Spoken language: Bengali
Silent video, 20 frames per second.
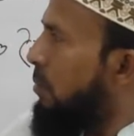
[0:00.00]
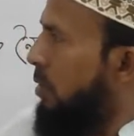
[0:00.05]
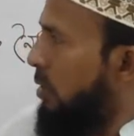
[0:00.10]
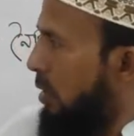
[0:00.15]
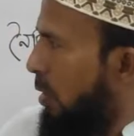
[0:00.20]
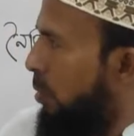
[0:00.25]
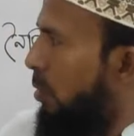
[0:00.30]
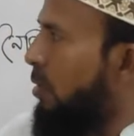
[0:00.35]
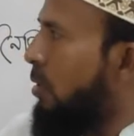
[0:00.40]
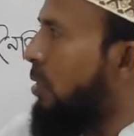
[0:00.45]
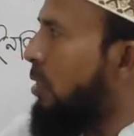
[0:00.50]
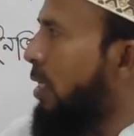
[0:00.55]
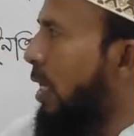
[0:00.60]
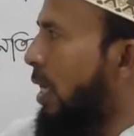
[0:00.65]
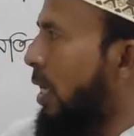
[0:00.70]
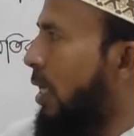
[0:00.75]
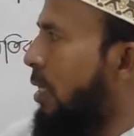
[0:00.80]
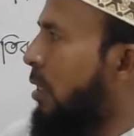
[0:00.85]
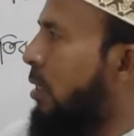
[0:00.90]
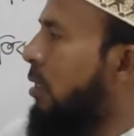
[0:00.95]
যেমন
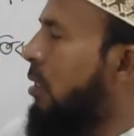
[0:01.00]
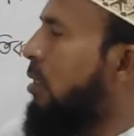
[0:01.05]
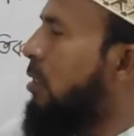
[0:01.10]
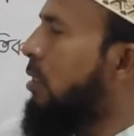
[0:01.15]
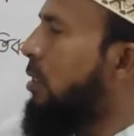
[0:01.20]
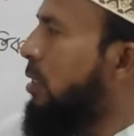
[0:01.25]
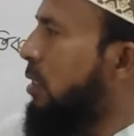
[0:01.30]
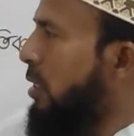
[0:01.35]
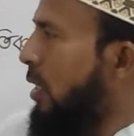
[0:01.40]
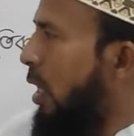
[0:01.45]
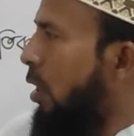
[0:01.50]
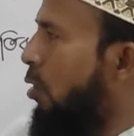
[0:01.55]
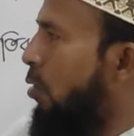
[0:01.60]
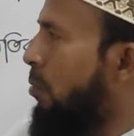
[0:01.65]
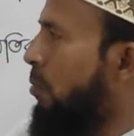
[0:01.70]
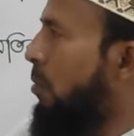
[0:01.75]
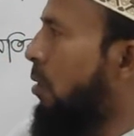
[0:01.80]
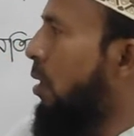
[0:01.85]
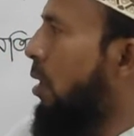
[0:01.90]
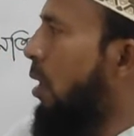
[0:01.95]
সালাত
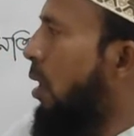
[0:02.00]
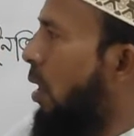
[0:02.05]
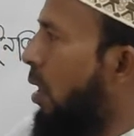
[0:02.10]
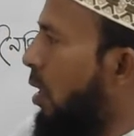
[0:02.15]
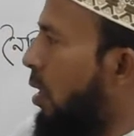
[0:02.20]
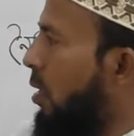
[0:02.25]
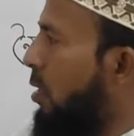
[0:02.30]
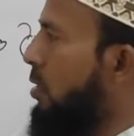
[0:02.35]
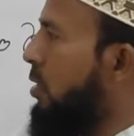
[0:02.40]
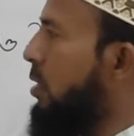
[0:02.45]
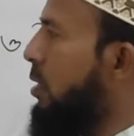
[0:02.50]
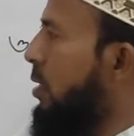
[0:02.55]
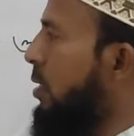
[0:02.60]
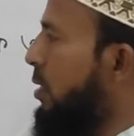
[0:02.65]
সাউম হাজ